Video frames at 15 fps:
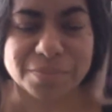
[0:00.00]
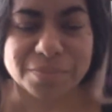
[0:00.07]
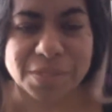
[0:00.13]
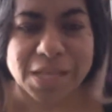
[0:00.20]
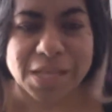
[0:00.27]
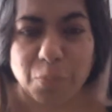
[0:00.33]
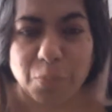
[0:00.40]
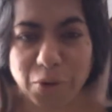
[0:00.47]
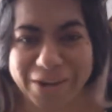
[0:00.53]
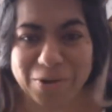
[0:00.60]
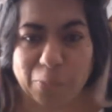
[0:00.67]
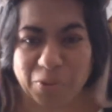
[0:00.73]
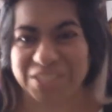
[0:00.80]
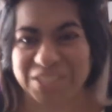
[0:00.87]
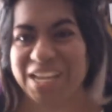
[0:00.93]
Bueno,
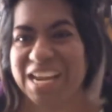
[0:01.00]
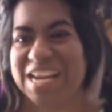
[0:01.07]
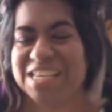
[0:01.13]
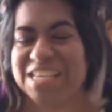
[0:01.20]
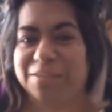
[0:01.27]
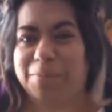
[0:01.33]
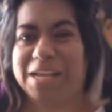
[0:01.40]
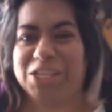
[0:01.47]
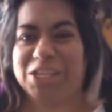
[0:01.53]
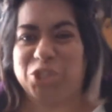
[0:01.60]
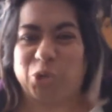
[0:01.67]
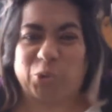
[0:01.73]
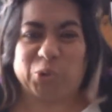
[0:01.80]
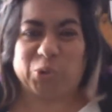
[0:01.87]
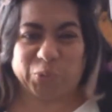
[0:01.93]
pues ahí les va el
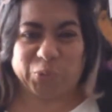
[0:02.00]
choro.